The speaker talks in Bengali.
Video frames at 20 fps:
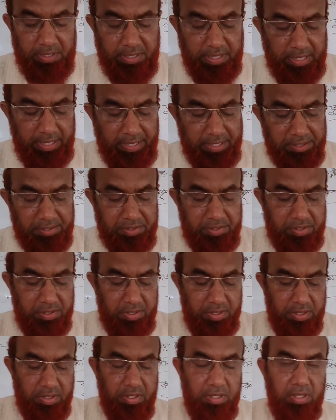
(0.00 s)
ডিলিট
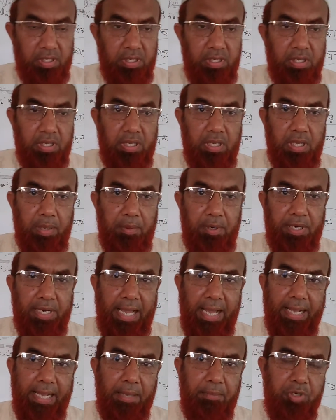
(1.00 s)
এবং
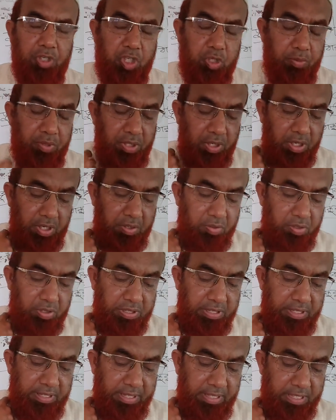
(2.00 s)
ঢাকা বিশ্ববিদ্যালয়
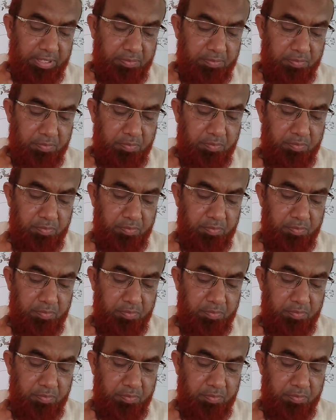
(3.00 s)
কর্তৃক ডিলিট